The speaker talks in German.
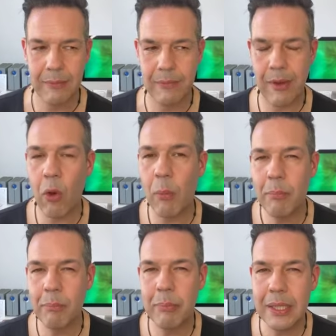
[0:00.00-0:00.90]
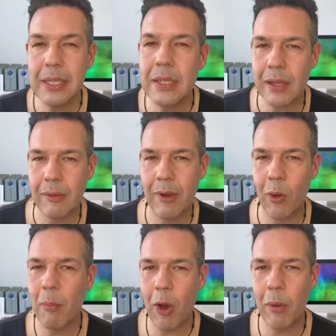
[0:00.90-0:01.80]
warum Bilder,
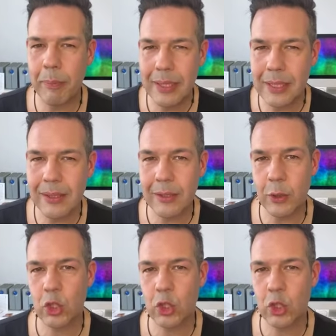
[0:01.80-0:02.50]
warum auch Bilder